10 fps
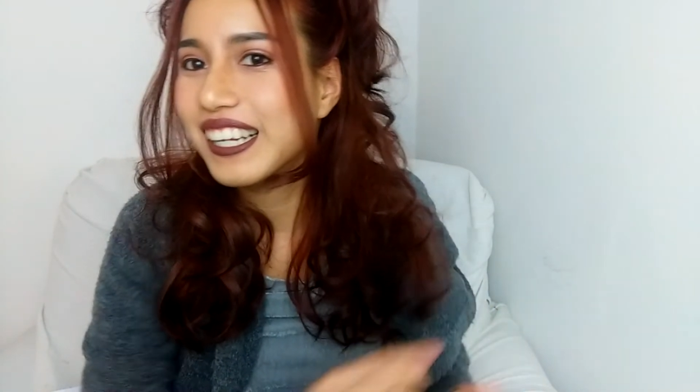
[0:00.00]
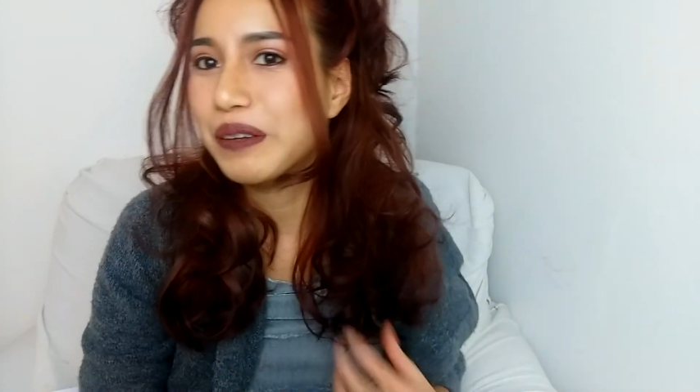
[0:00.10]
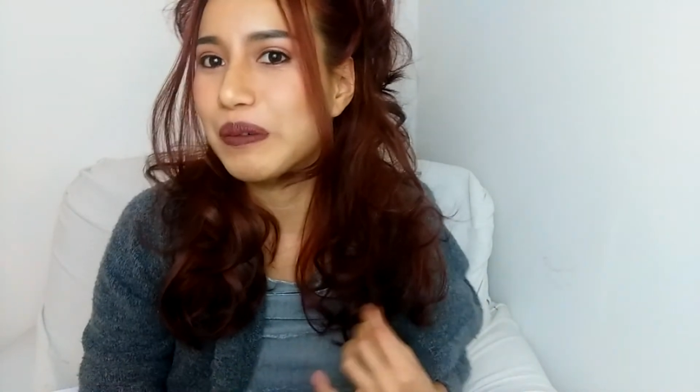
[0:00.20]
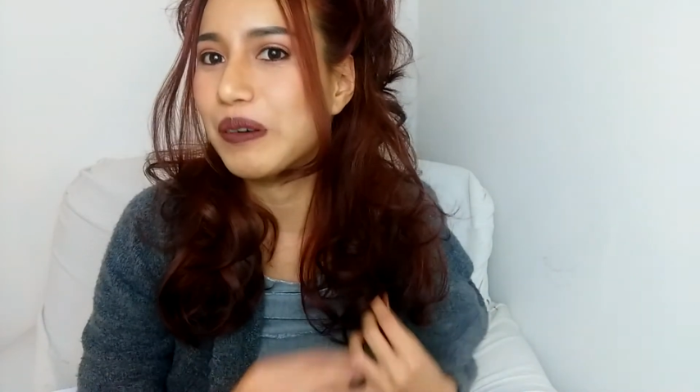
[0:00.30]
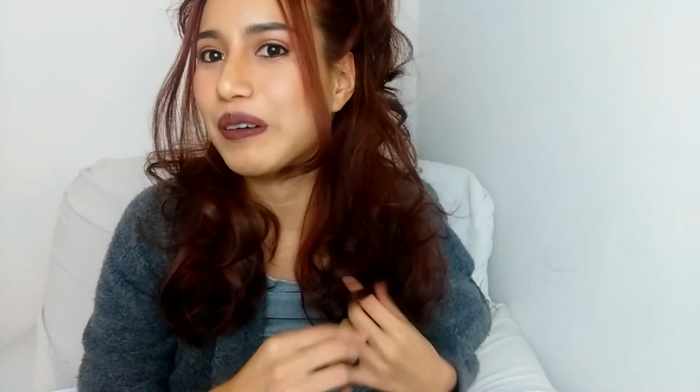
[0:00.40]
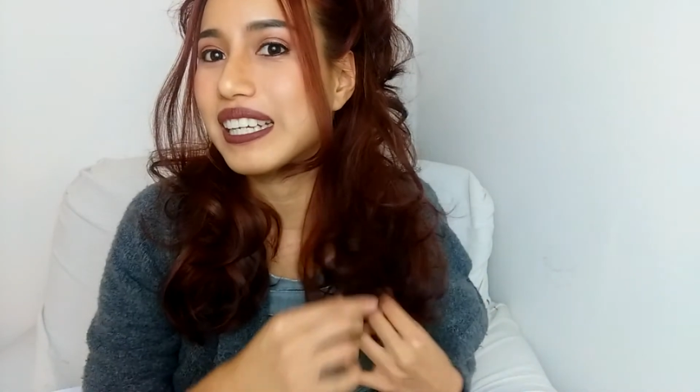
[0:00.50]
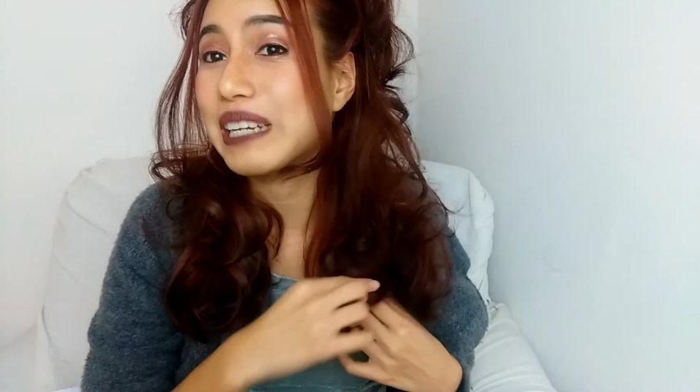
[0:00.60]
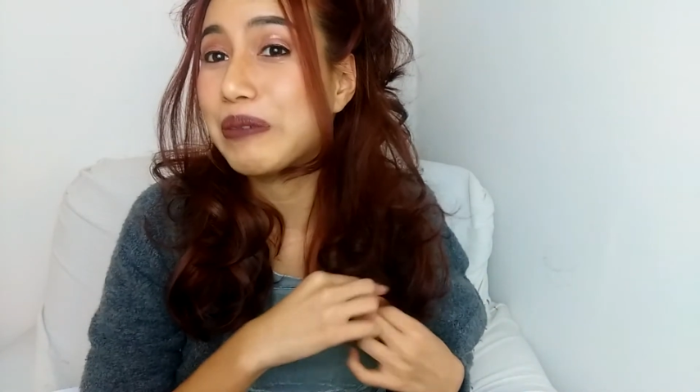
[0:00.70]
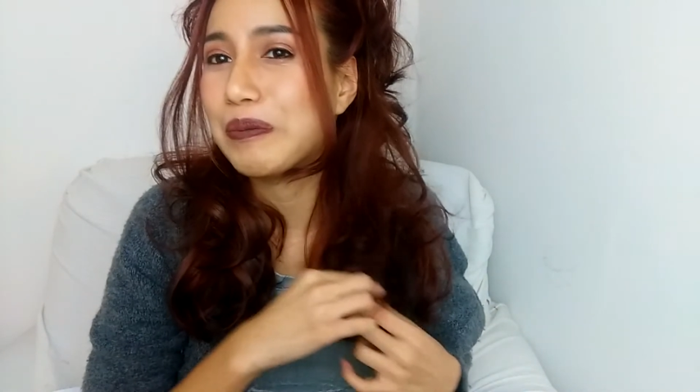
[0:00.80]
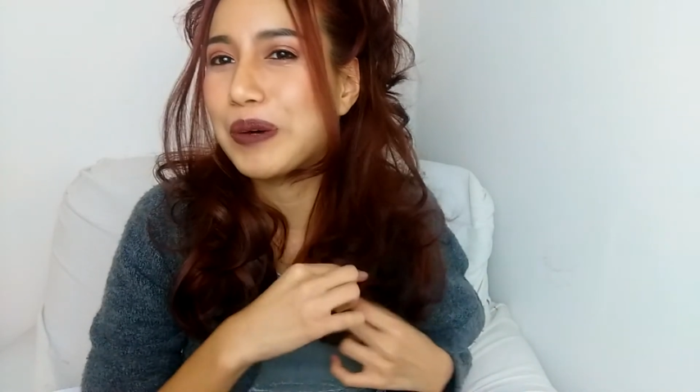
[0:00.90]
แบบว่ายี
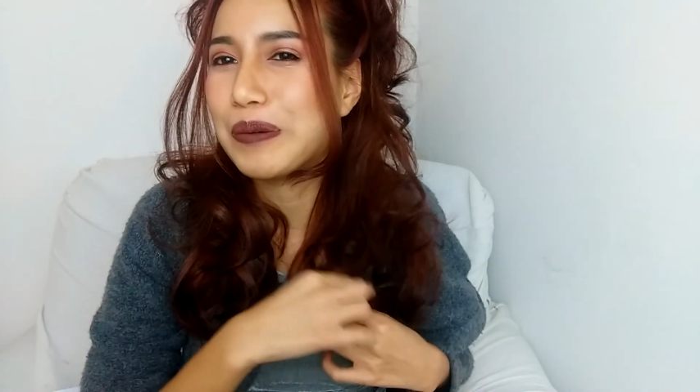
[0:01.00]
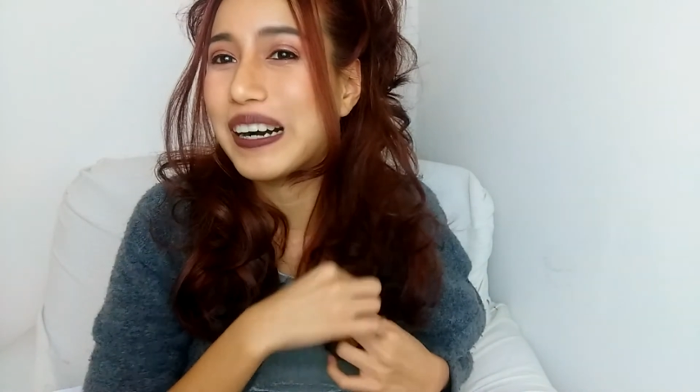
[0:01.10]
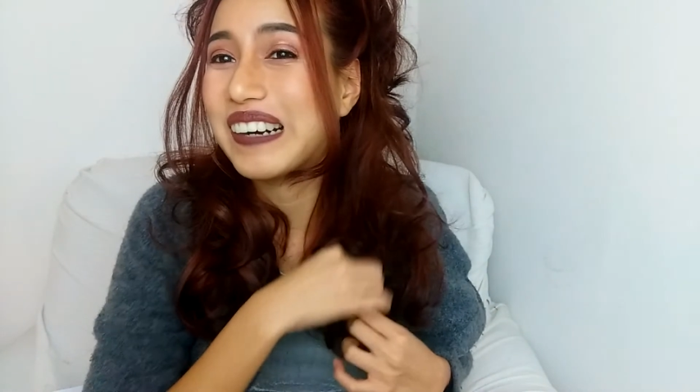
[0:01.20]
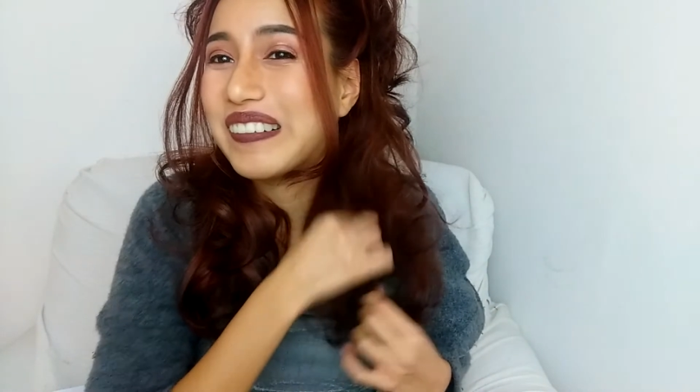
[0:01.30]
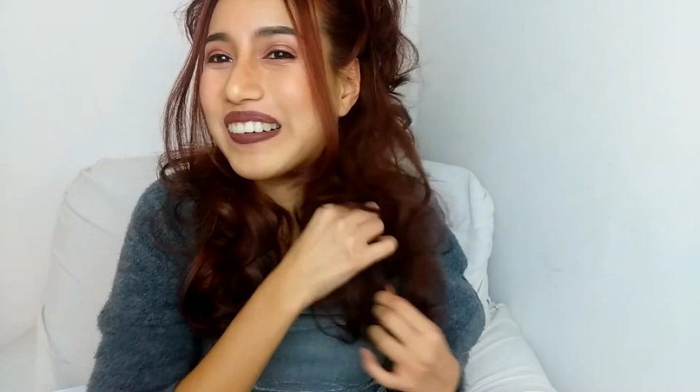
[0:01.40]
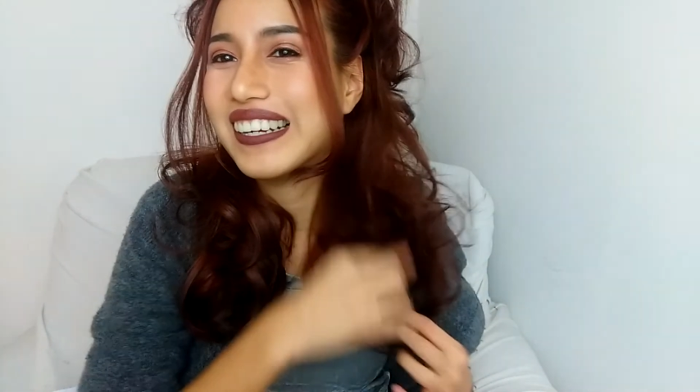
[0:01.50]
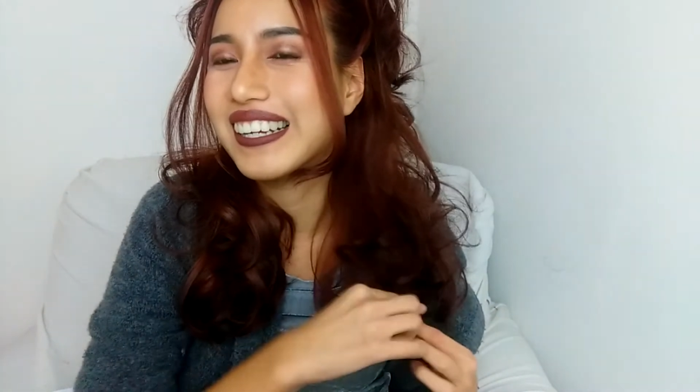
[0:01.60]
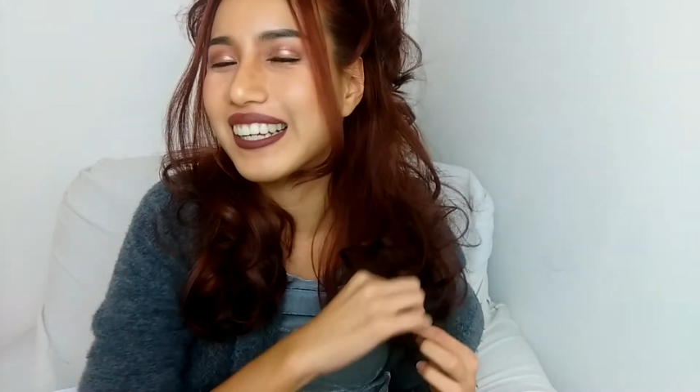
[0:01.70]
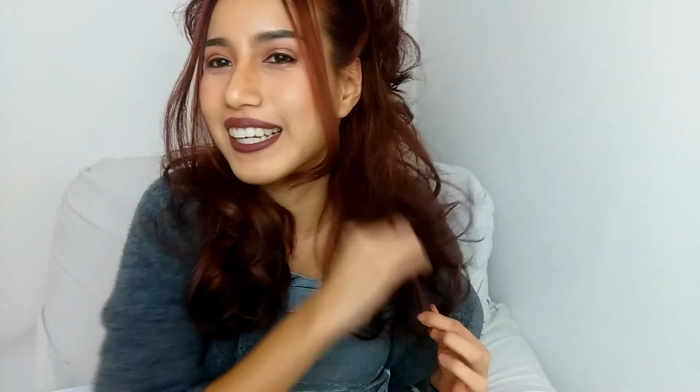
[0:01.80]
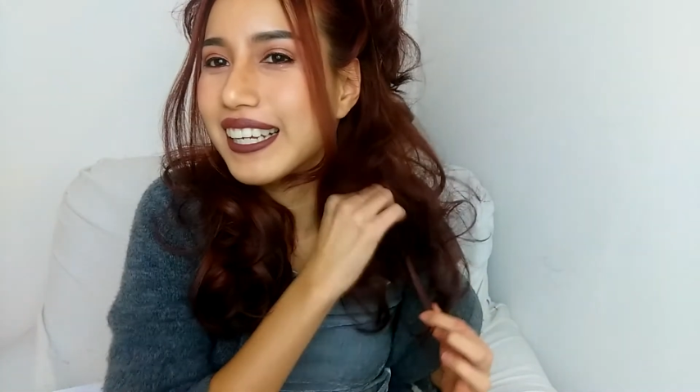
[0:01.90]
ผม
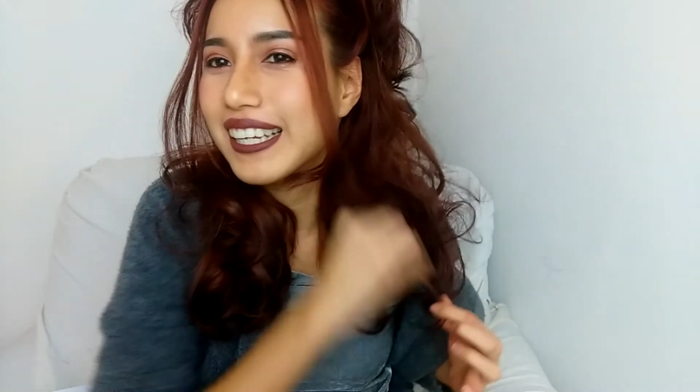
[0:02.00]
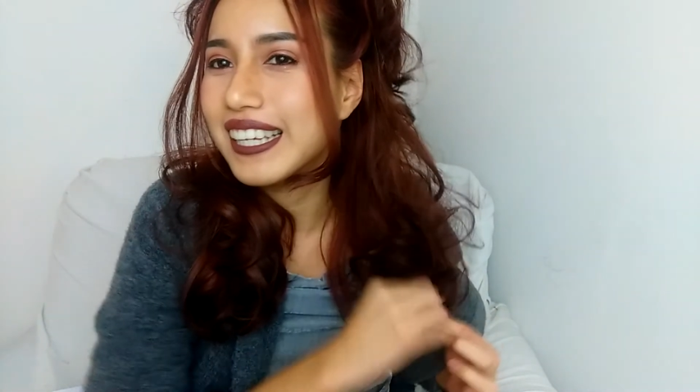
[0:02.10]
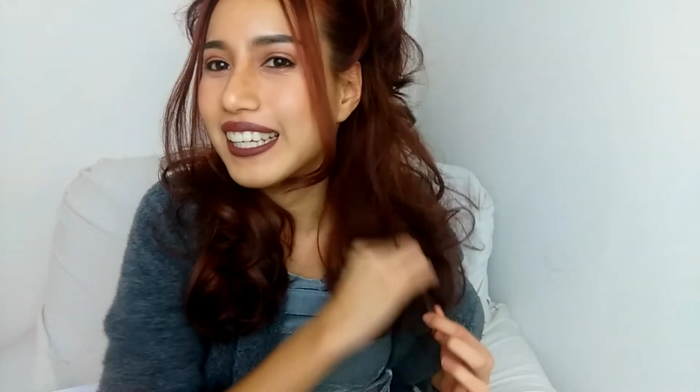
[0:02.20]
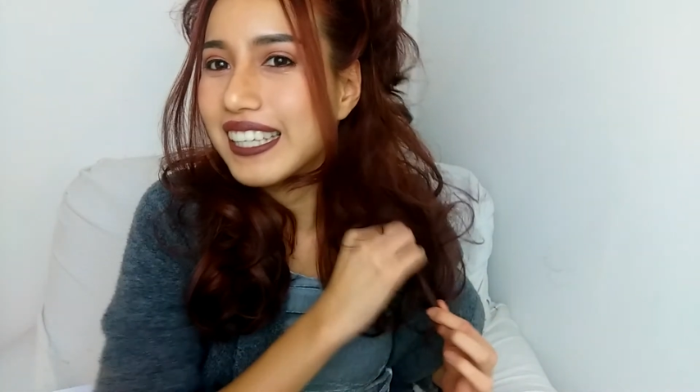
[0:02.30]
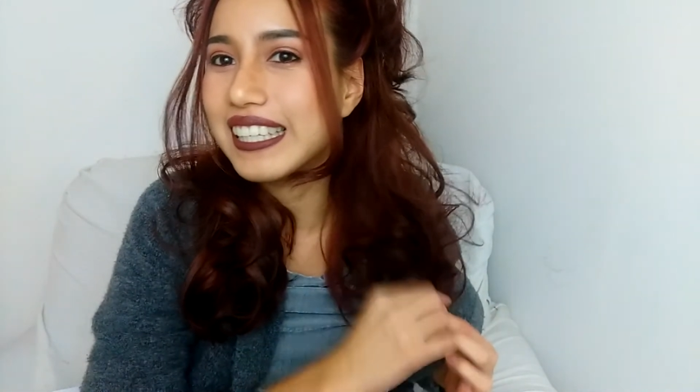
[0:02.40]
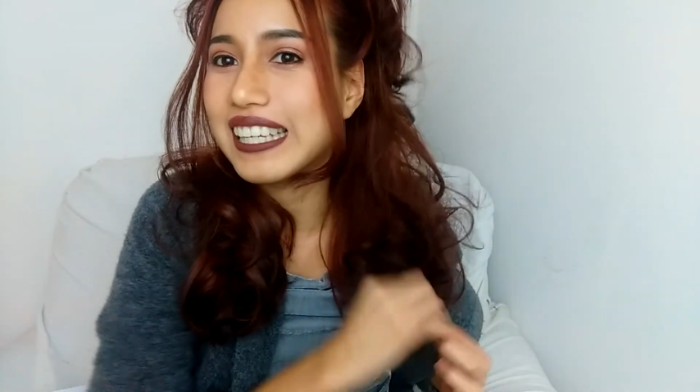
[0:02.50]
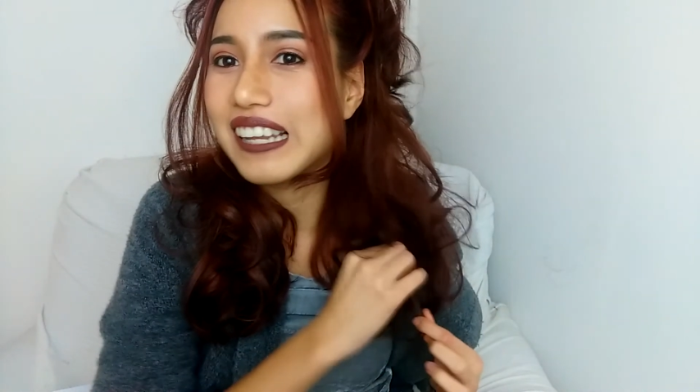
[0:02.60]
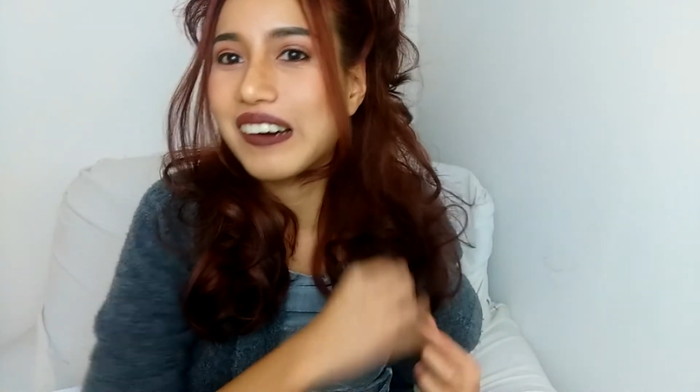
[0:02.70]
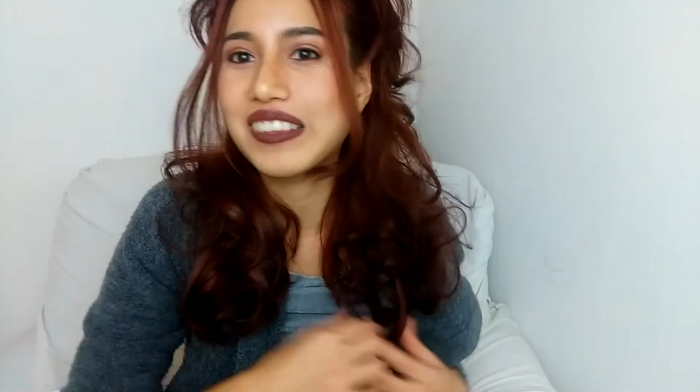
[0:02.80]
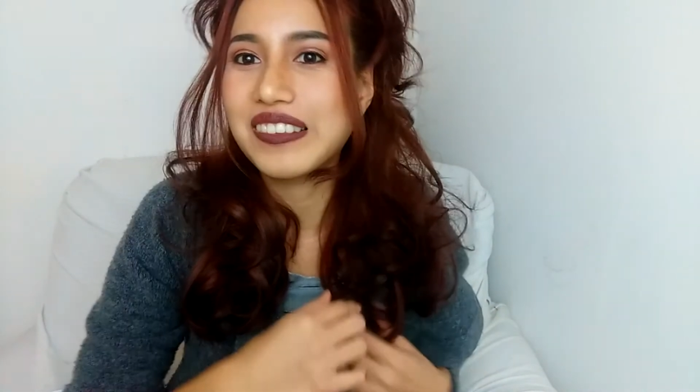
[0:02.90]
เบาๆยีลอ
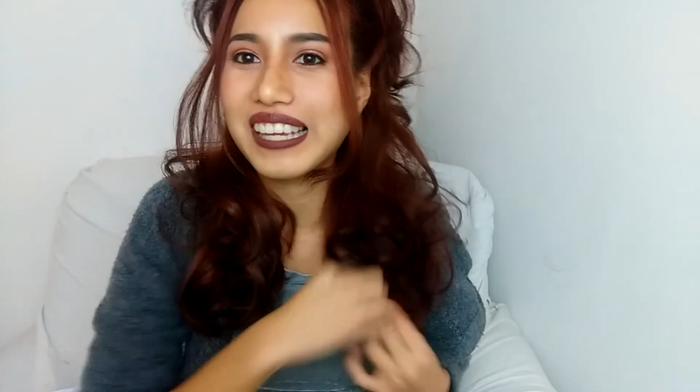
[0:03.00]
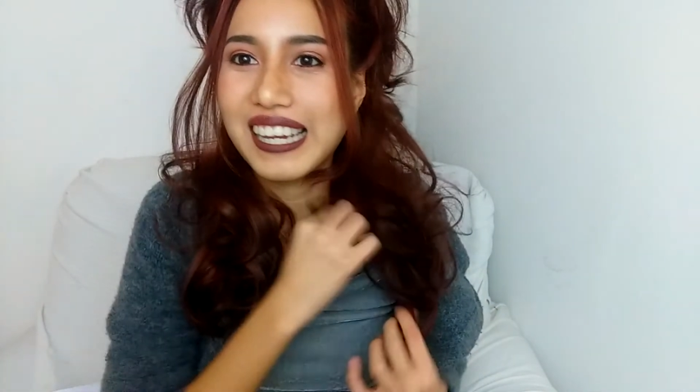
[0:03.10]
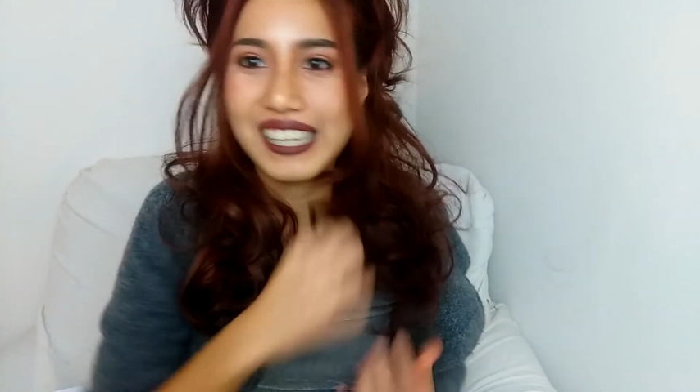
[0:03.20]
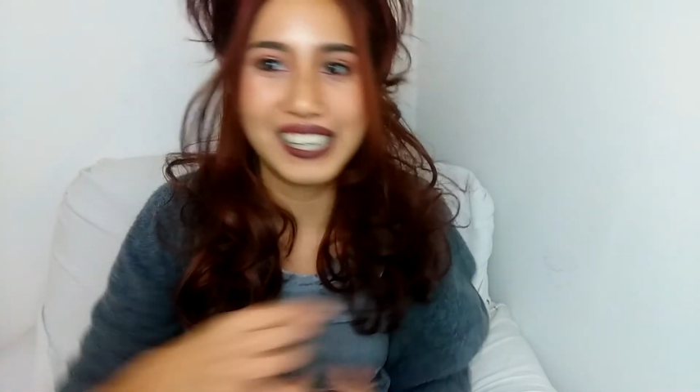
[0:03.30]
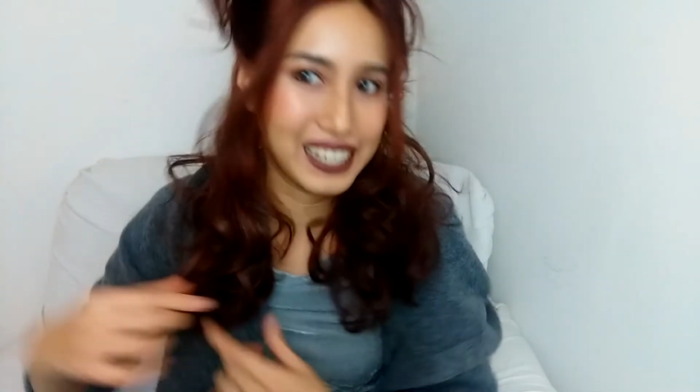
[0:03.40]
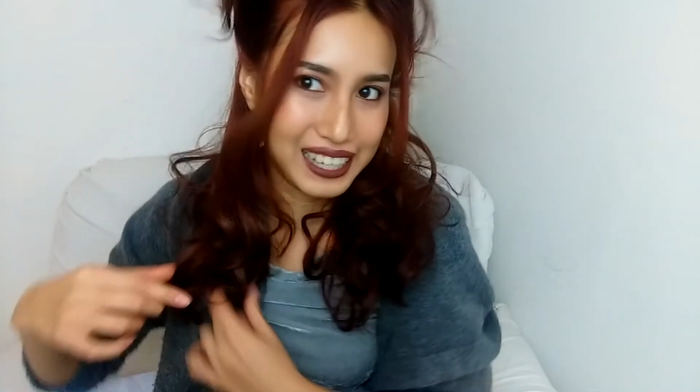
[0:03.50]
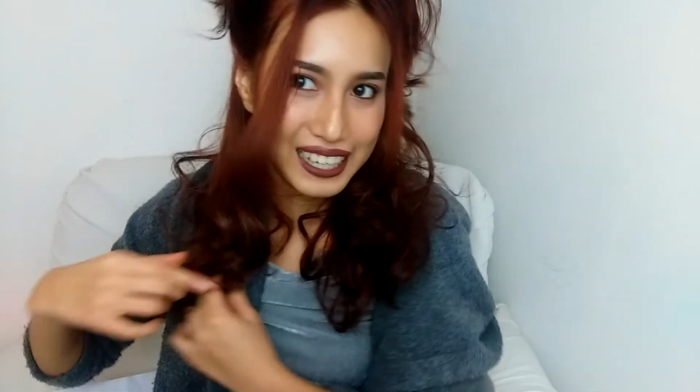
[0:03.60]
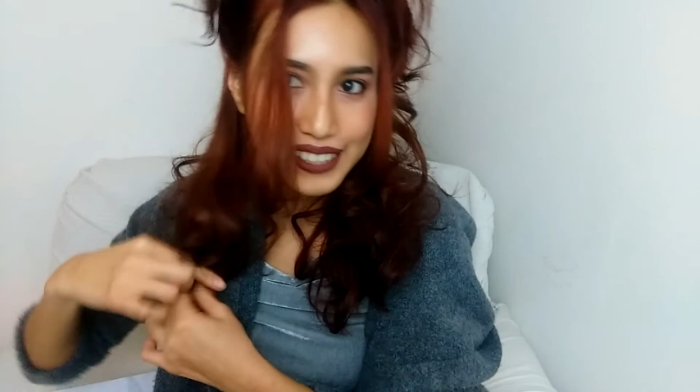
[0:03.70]
นตัวเองอะไรเงี้ย